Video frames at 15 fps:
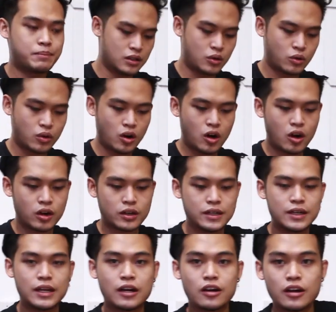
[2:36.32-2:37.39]
บแล้วก็ที
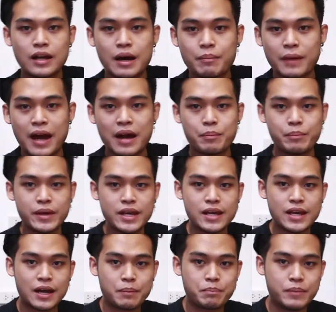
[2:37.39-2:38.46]
นี้เราก็ทำการบี้
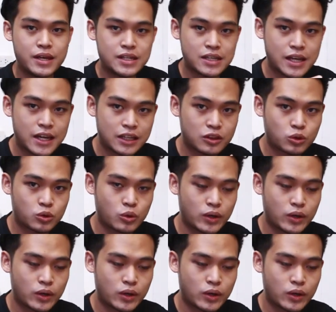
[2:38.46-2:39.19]
ครับบี้เชื้อเห็ด